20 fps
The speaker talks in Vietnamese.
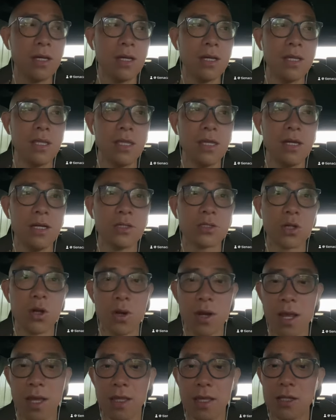nhưng rõ
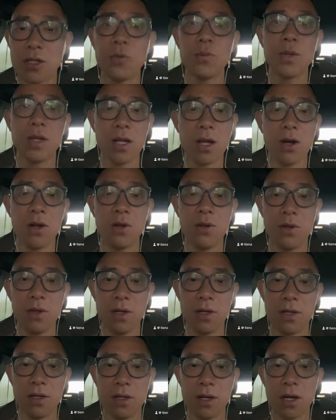ràng những thông tin đó
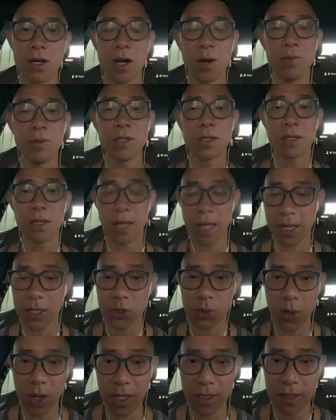nó không được lan
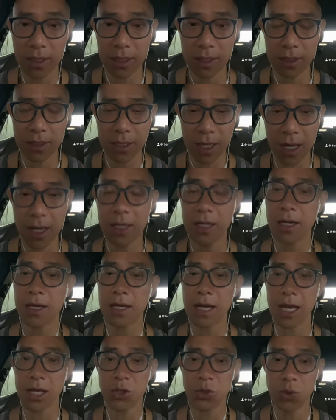tỏa nhưng trên những
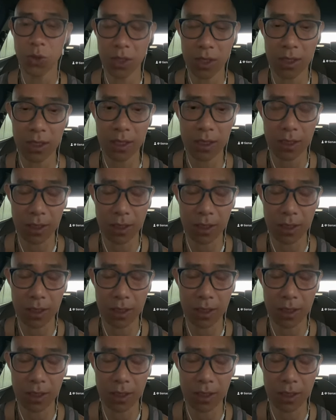cái đài truyền